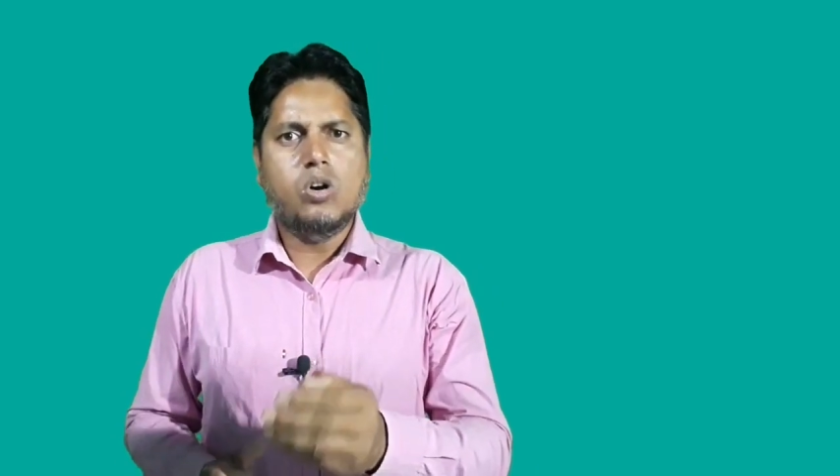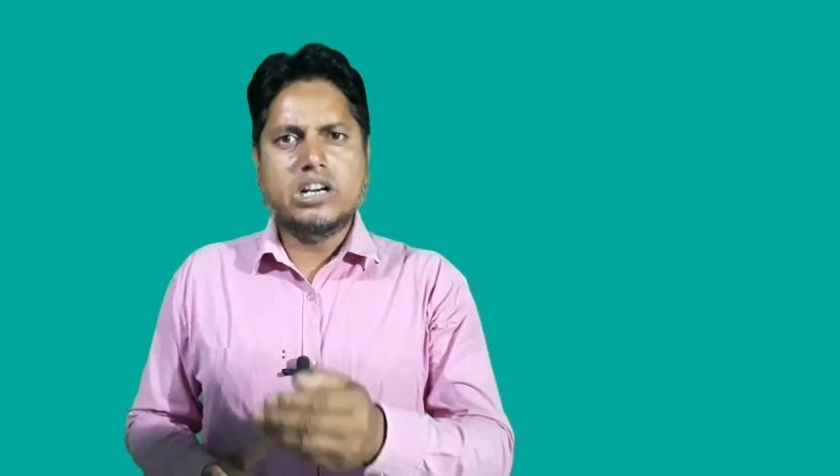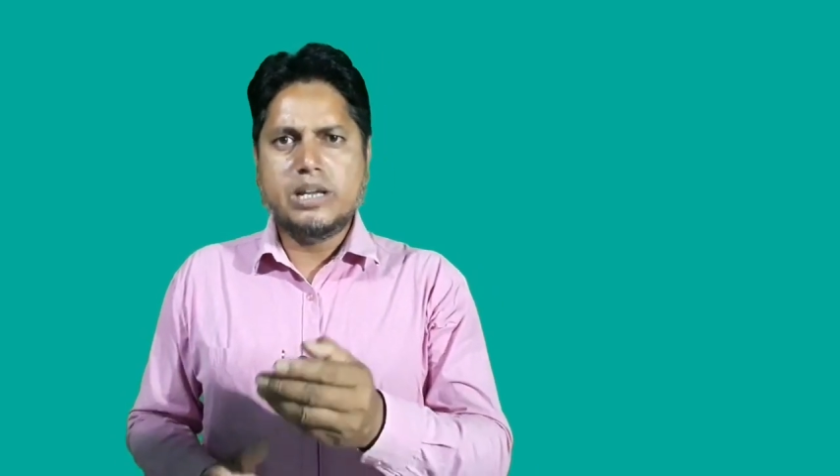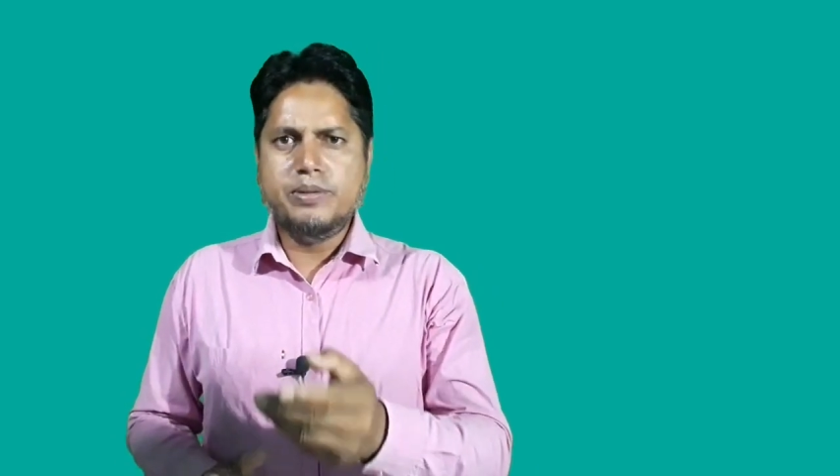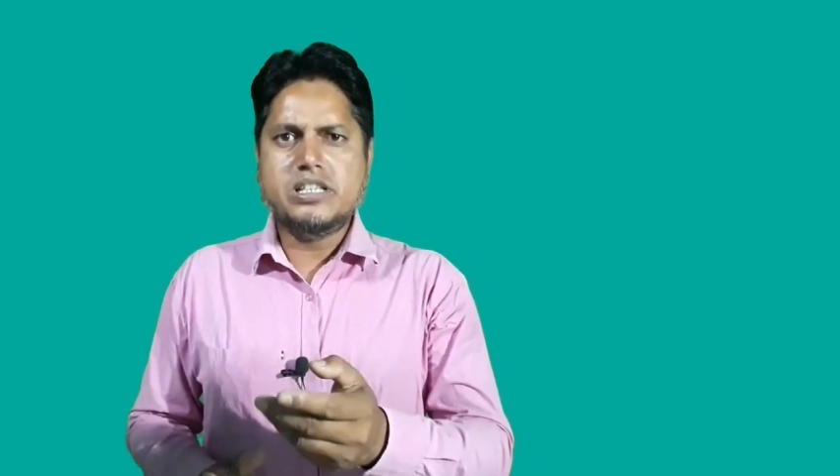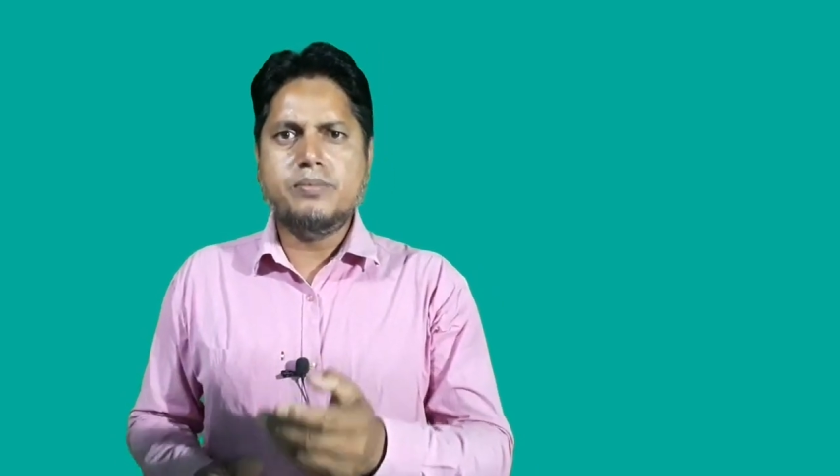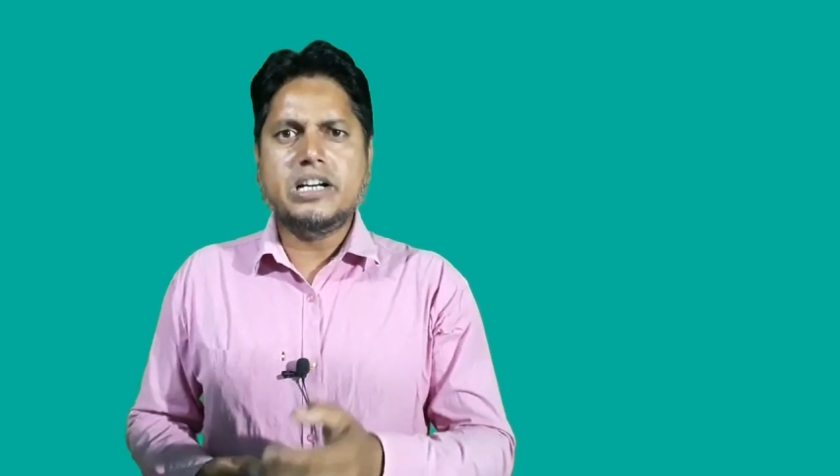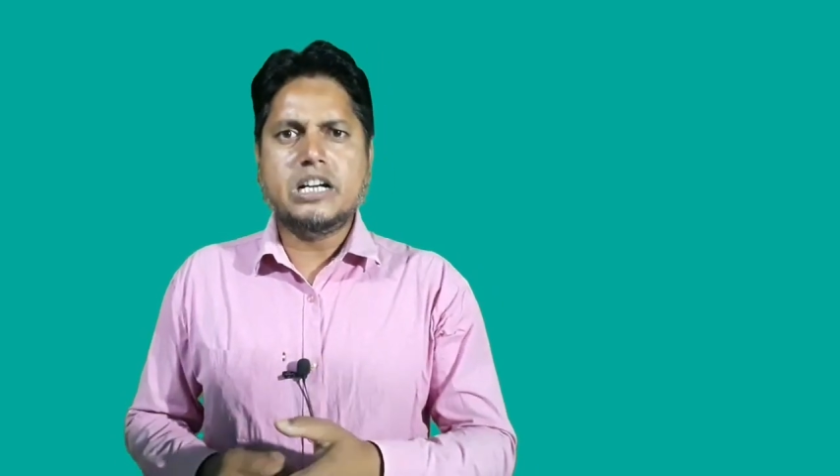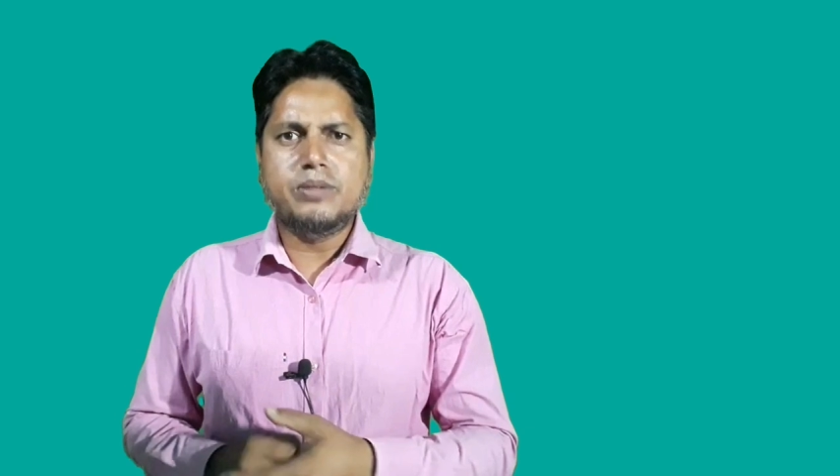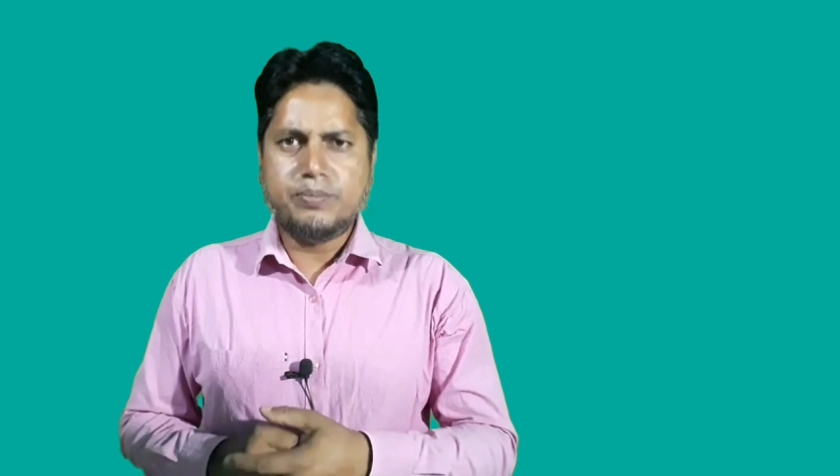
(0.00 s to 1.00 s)
और किबीसी
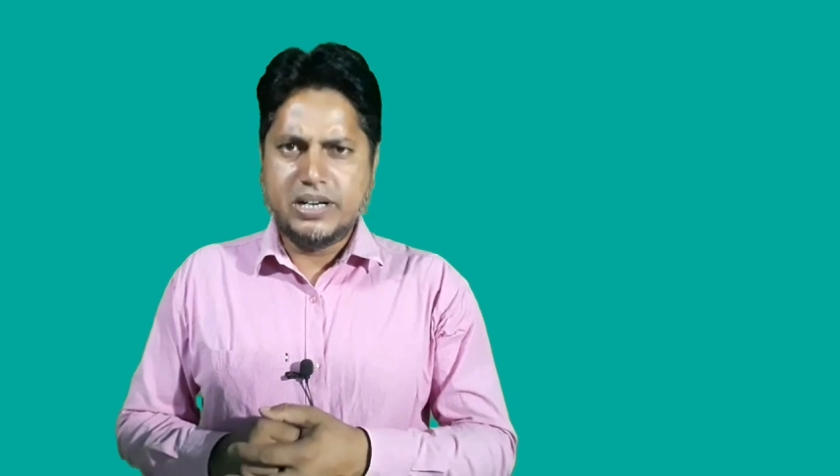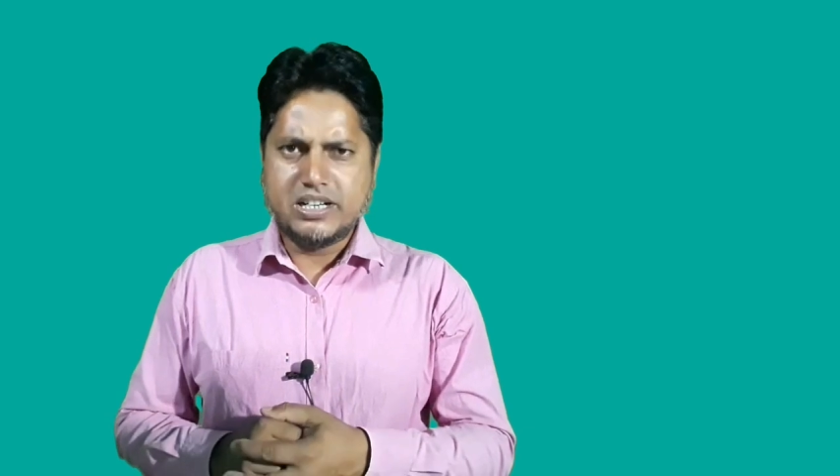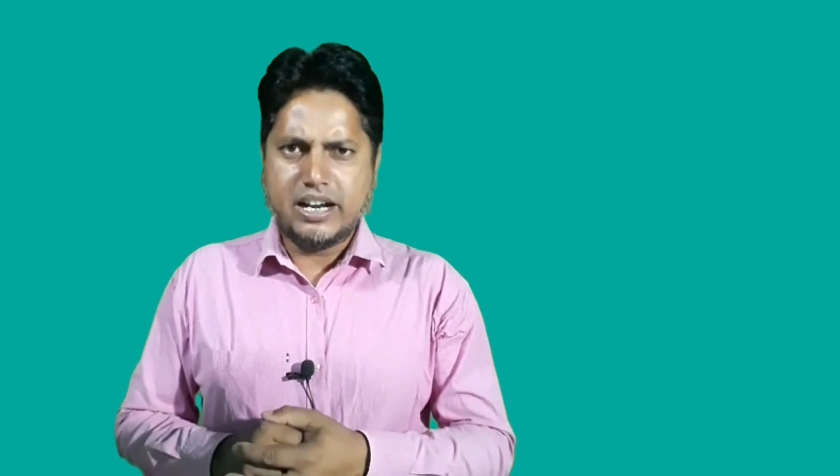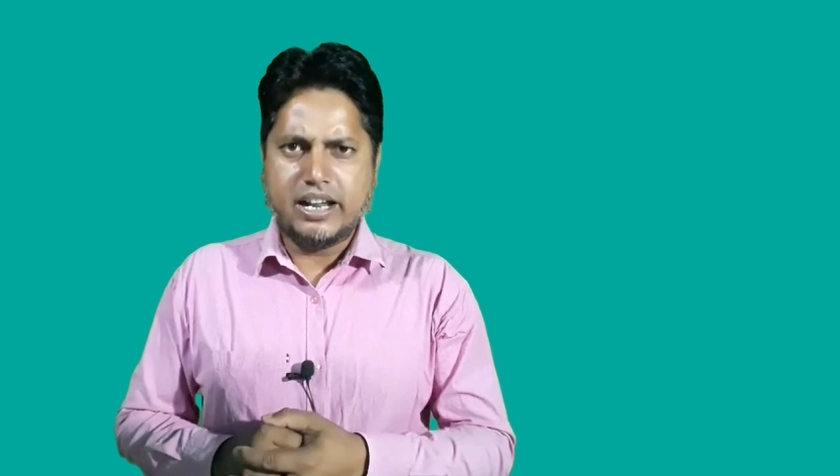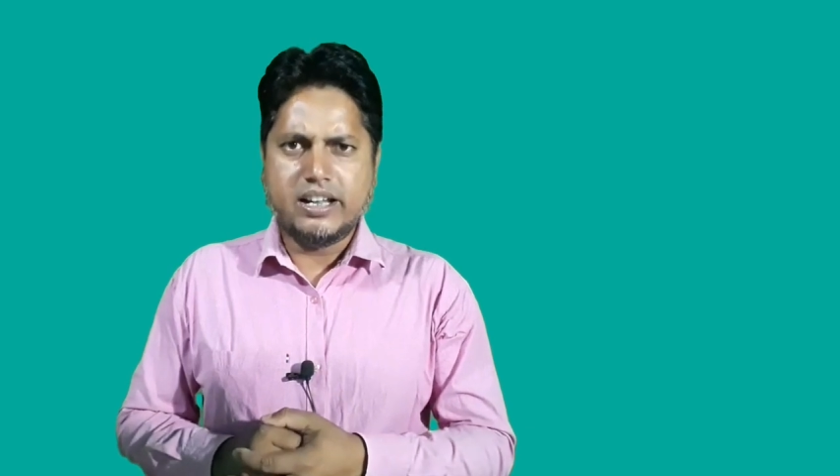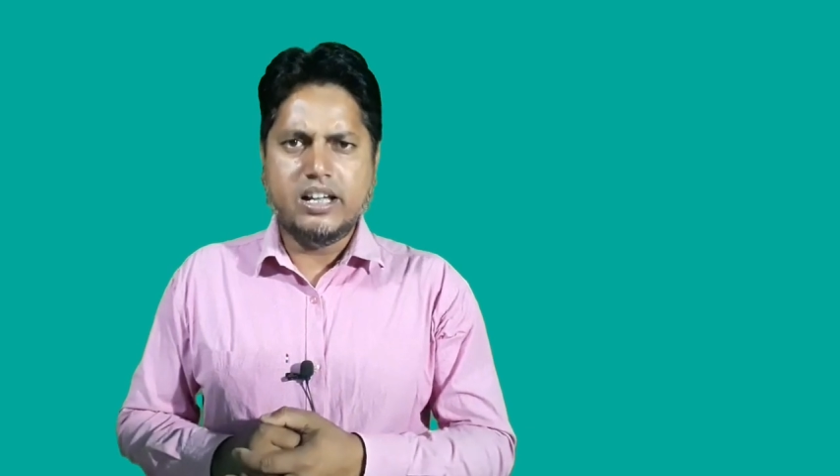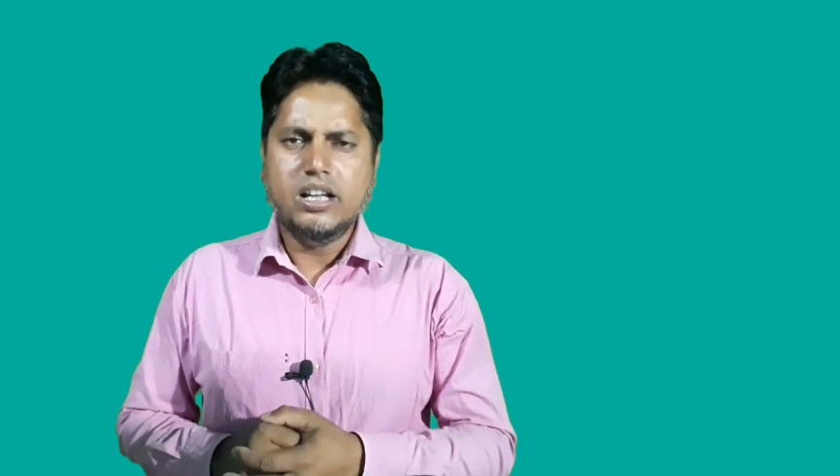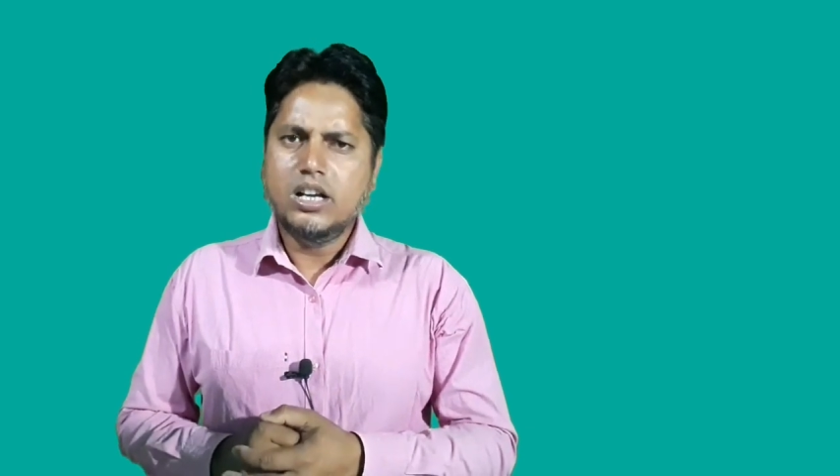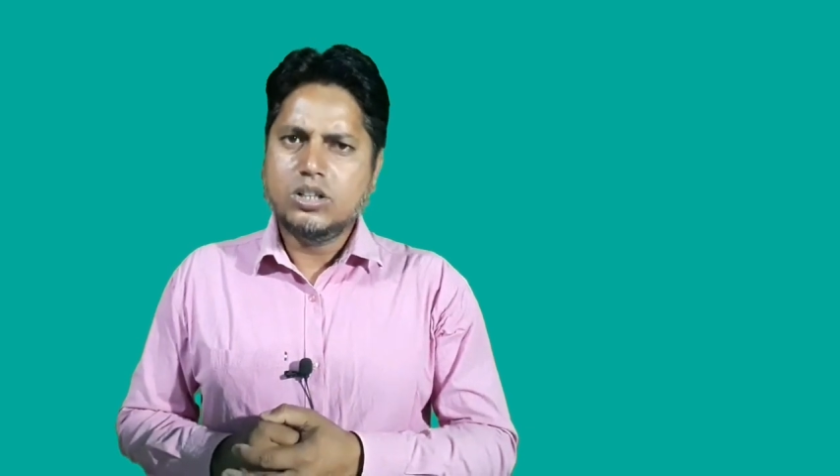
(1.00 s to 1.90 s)
मेडिकल में फिट रहेंगे